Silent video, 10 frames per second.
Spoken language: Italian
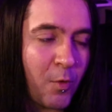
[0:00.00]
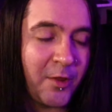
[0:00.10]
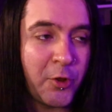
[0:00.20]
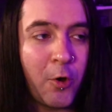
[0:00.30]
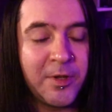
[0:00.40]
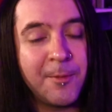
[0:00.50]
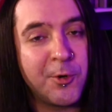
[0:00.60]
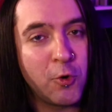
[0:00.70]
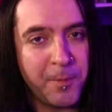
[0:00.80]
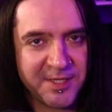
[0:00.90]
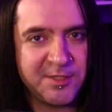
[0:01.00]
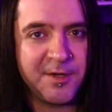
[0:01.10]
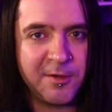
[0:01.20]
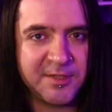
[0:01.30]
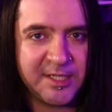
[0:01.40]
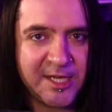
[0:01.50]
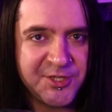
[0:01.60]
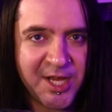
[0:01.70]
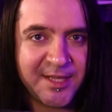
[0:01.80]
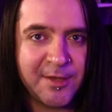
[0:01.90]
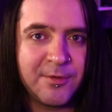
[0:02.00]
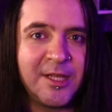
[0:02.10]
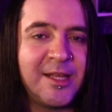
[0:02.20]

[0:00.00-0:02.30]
Quando ho una preoccupazione, cose del genere,